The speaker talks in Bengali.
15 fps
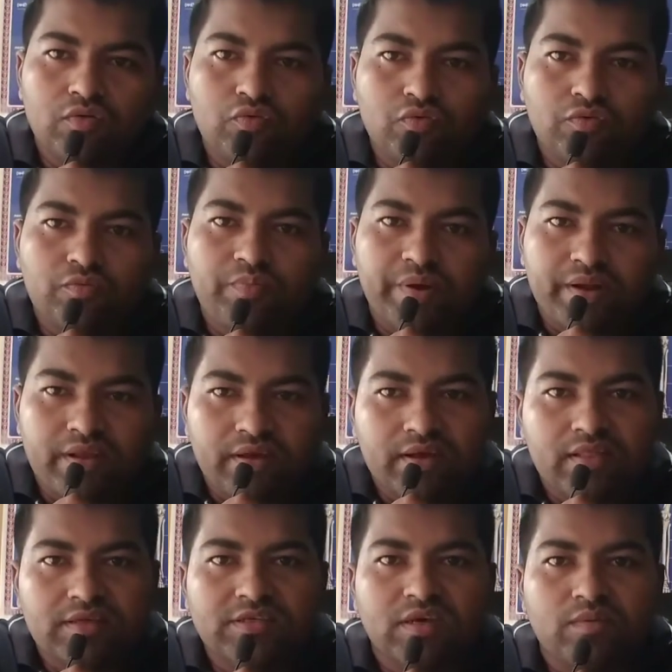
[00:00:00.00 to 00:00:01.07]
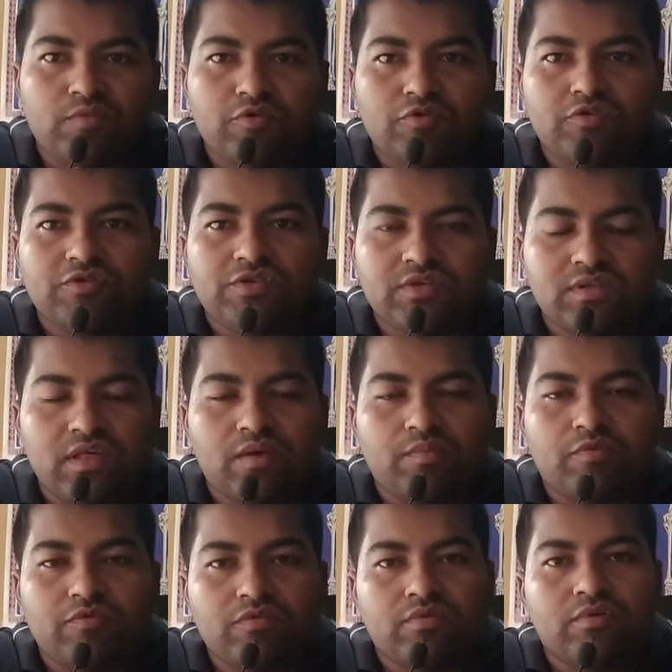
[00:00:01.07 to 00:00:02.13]
দুধ ফেটে গেলে যেমন হচ্ছে
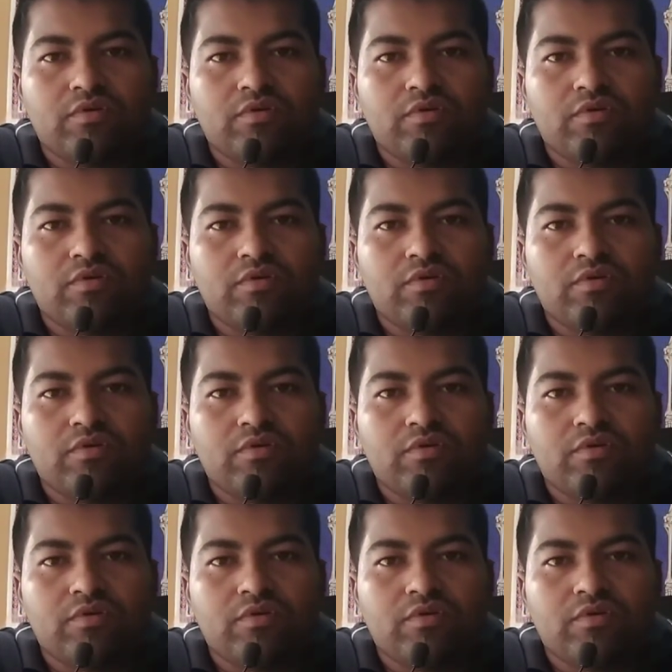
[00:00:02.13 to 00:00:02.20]
তেমন